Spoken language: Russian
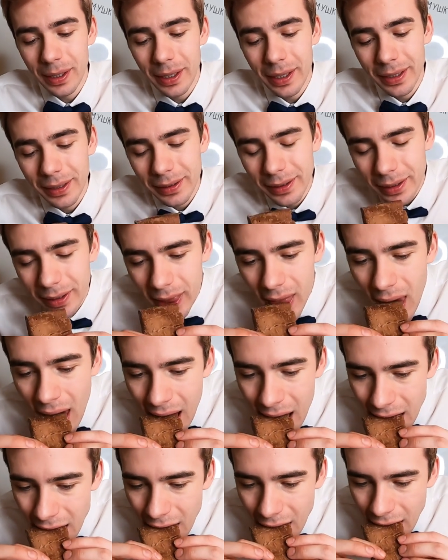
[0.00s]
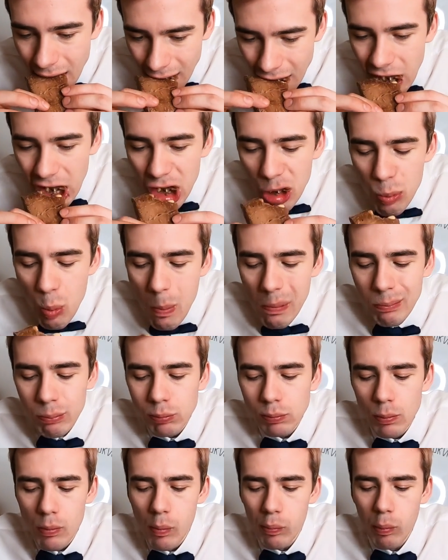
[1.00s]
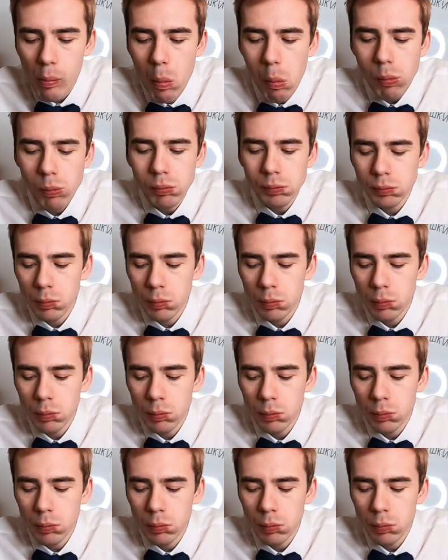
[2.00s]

пахнет. М м-м. -м